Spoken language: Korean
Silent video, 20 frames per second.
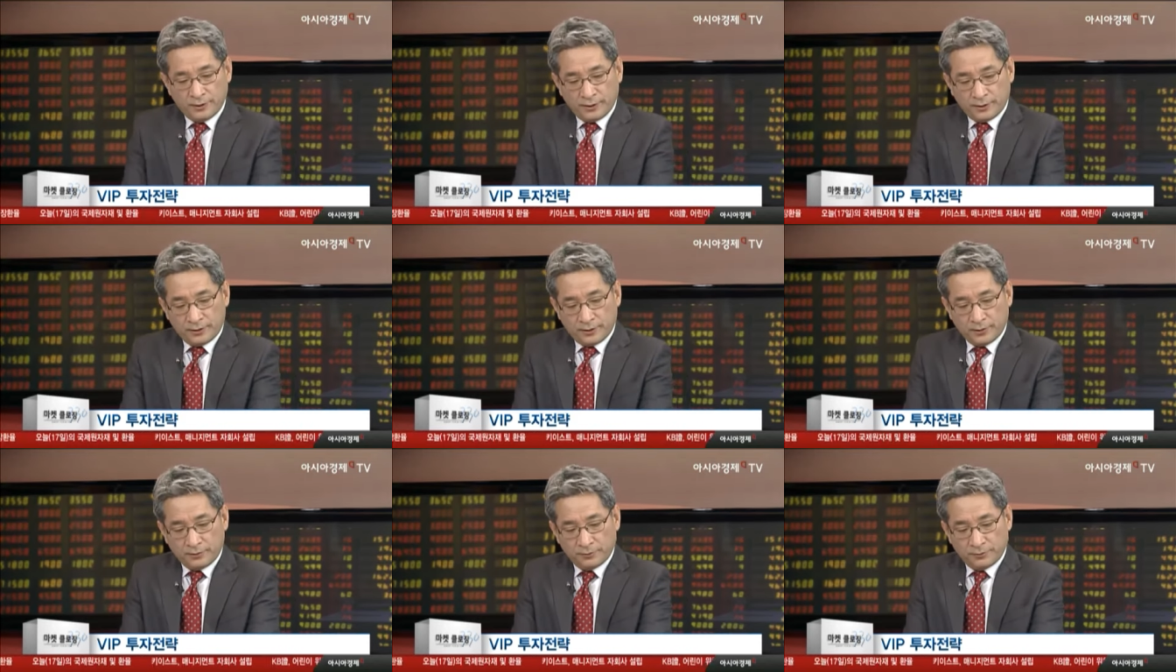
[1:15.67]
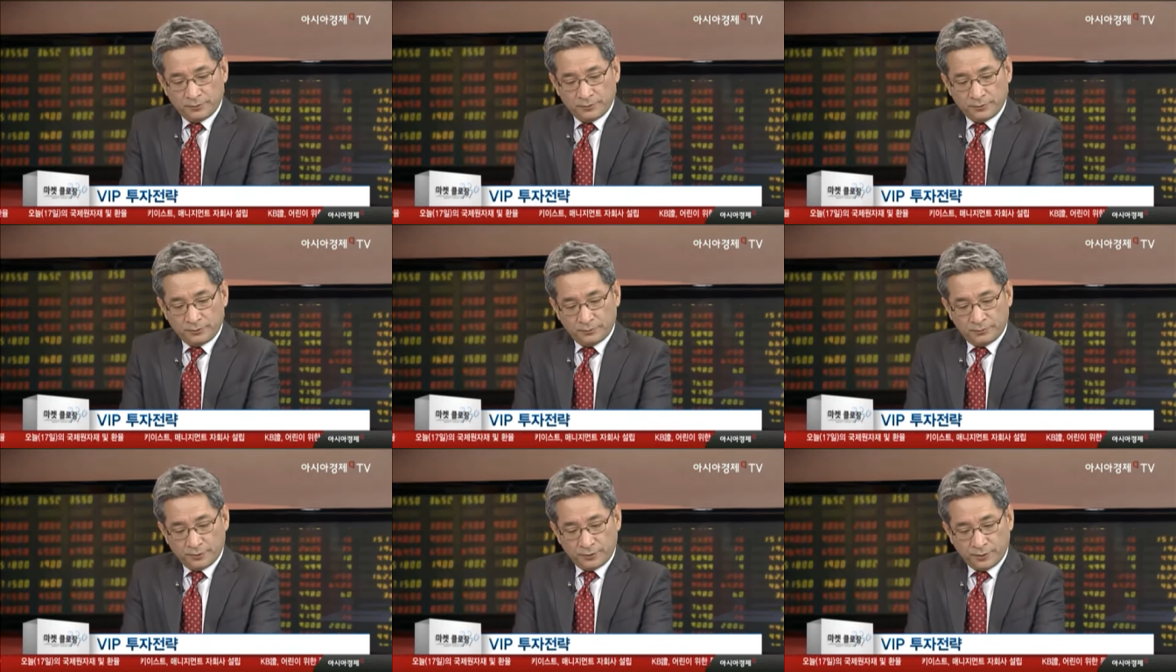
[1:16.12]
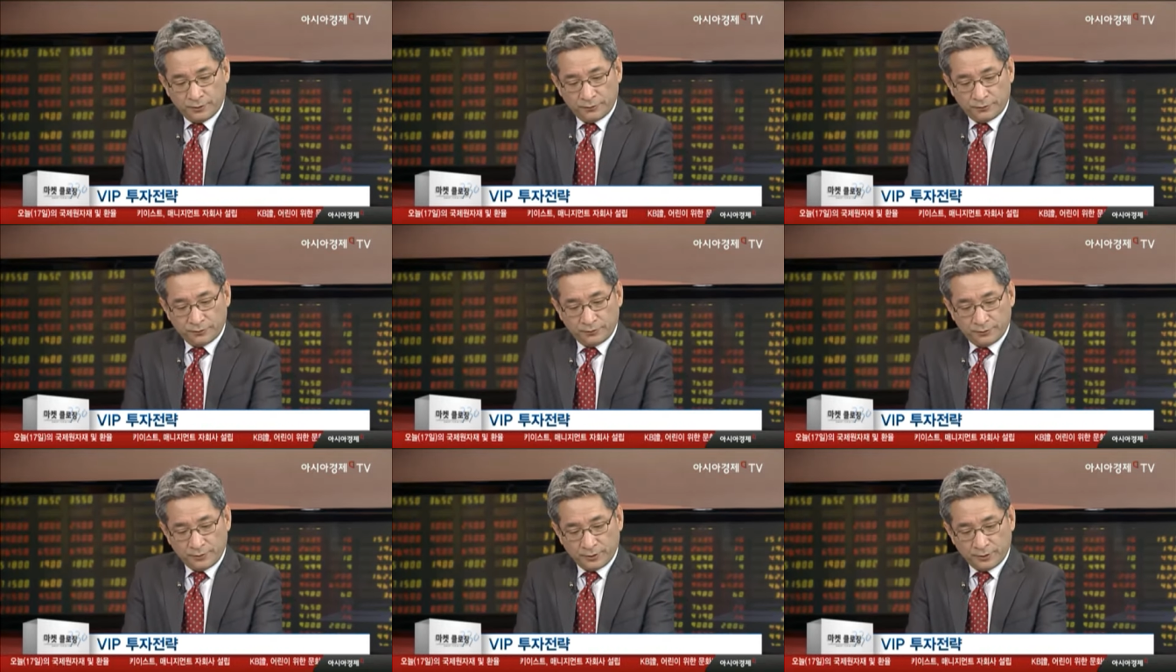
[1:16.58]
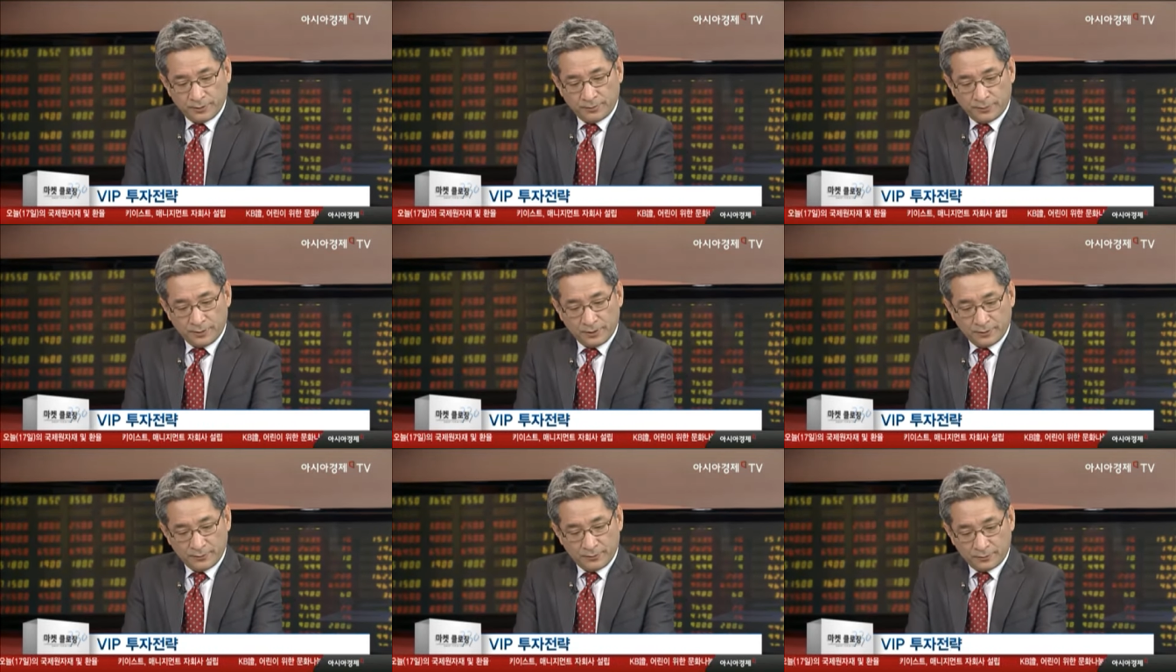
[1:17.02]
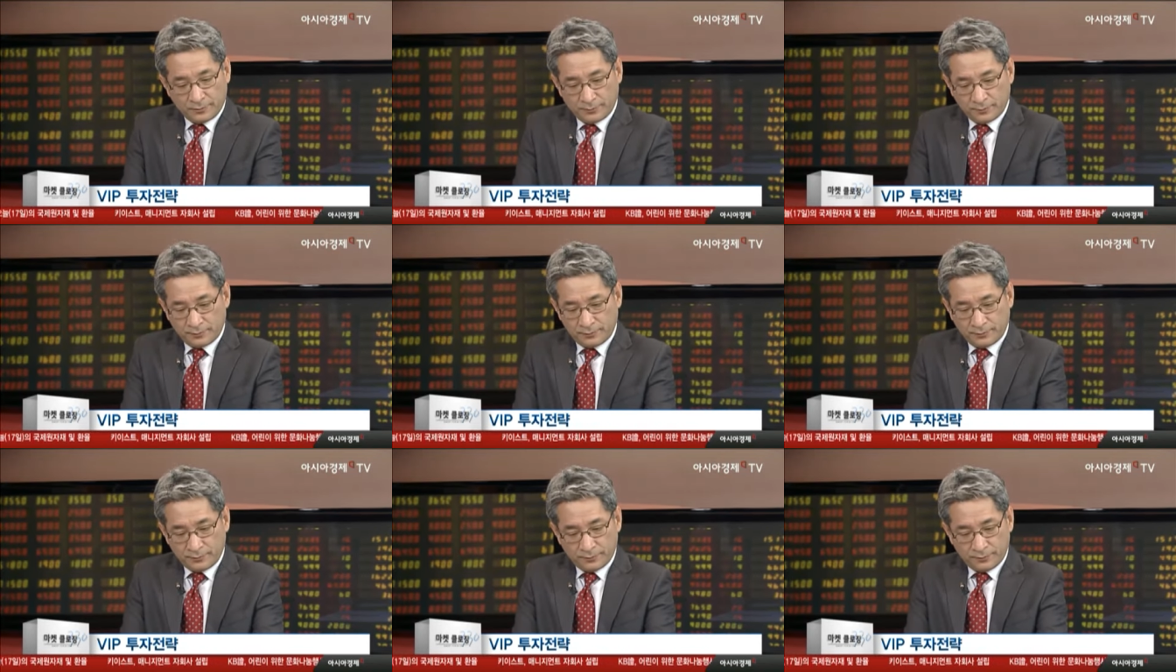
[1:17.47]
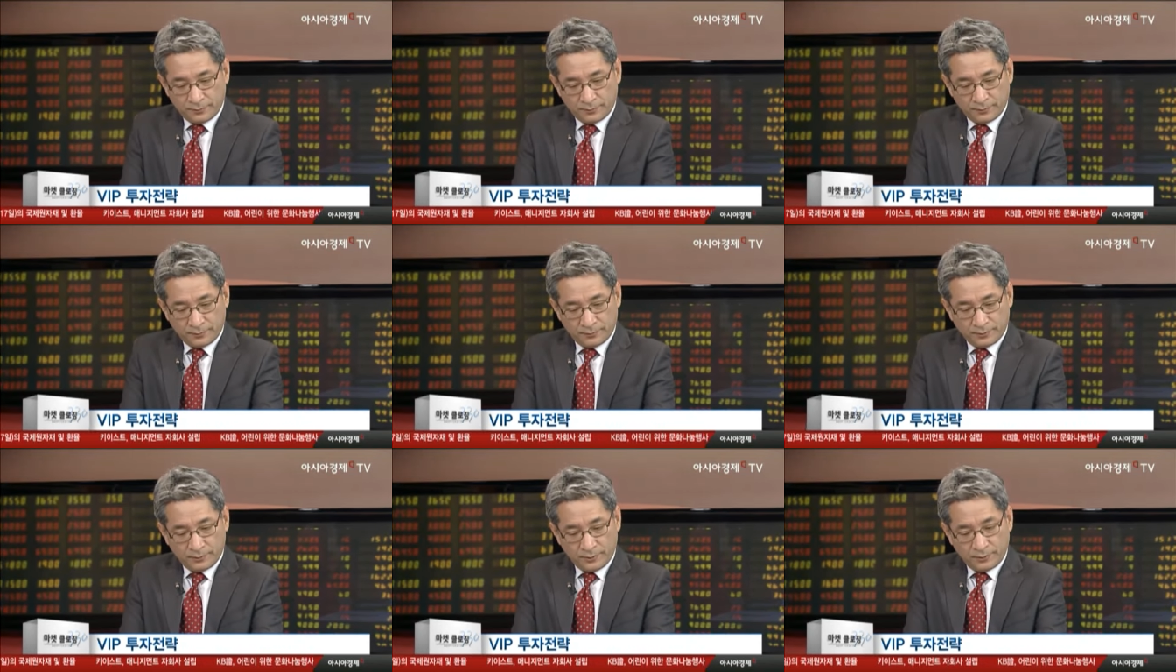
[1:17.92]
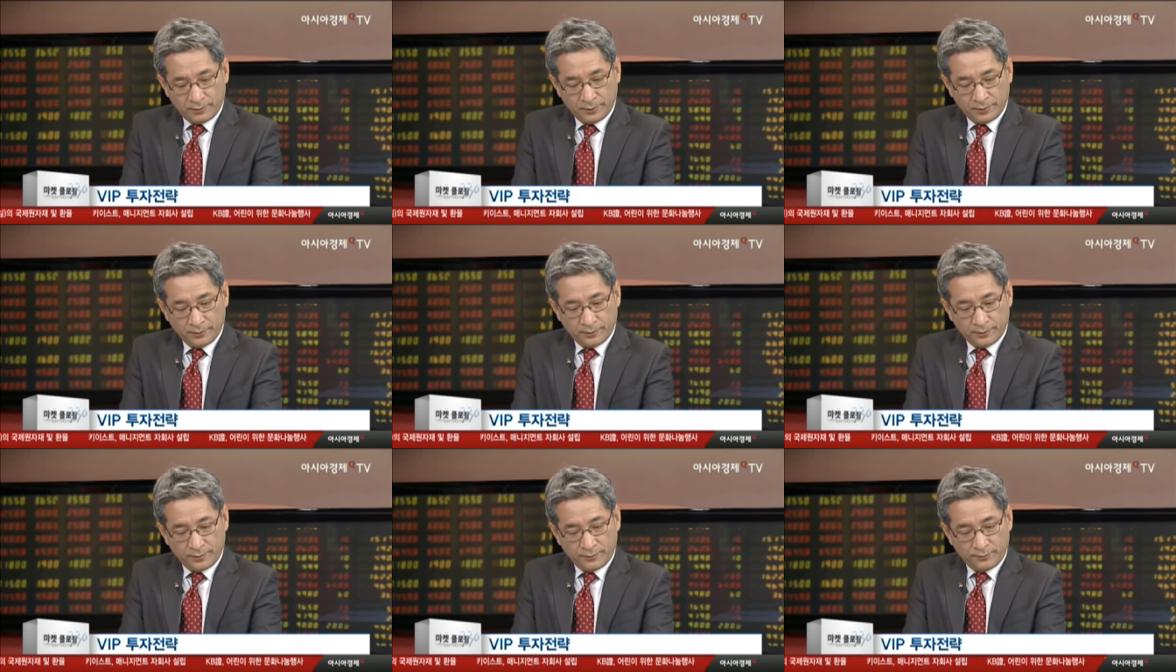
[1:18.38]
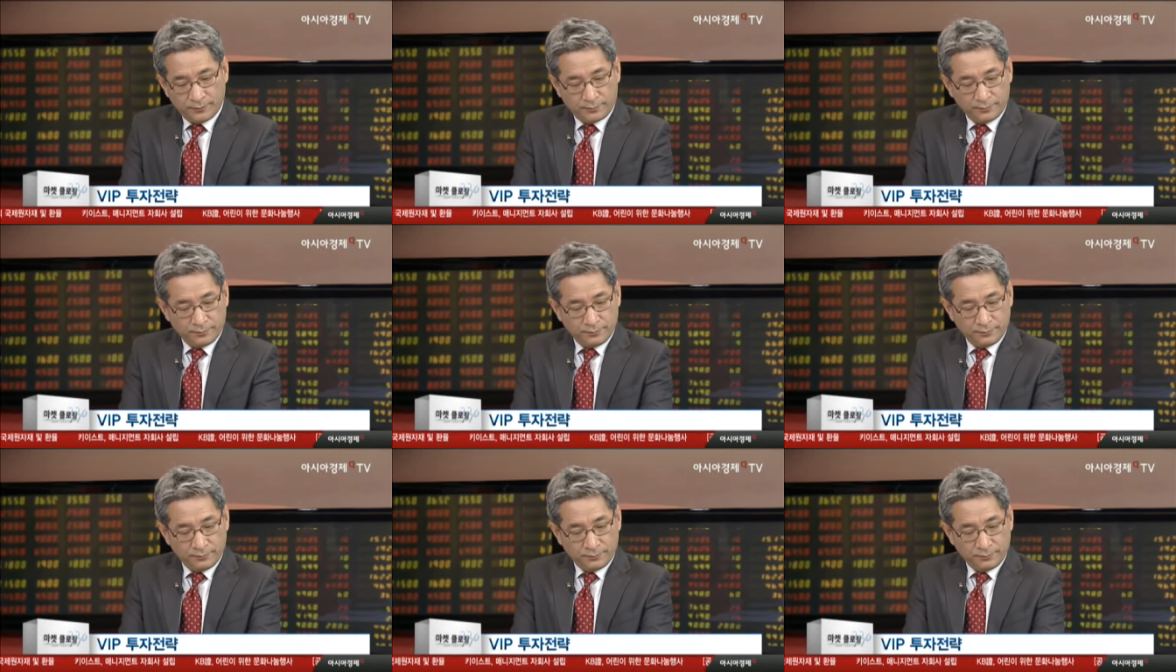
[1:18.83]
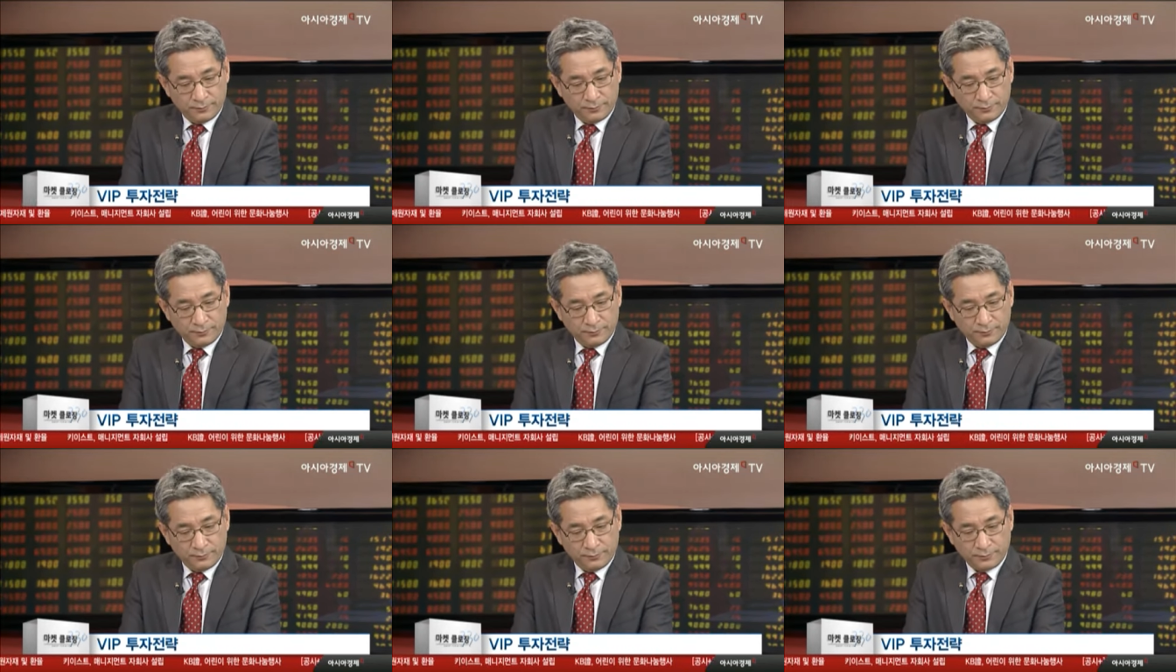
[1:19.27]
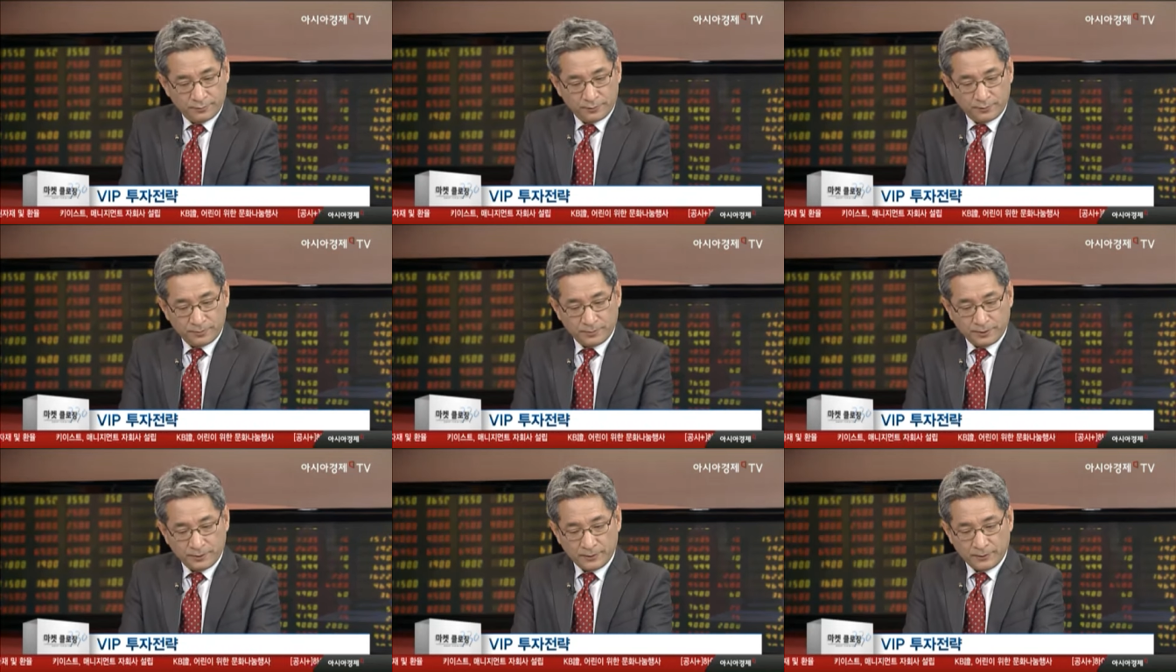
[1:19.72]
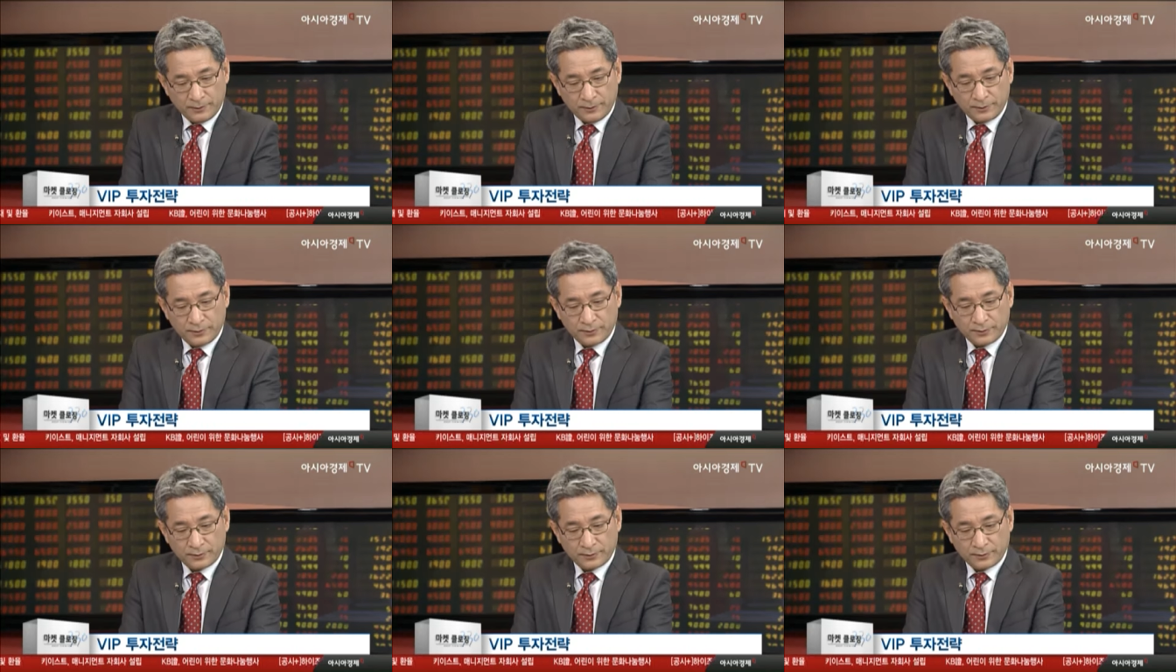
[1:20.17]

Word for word: 자, 오 우리가 중요하게 봐야 되는 것은 일단 지수도 그렇지만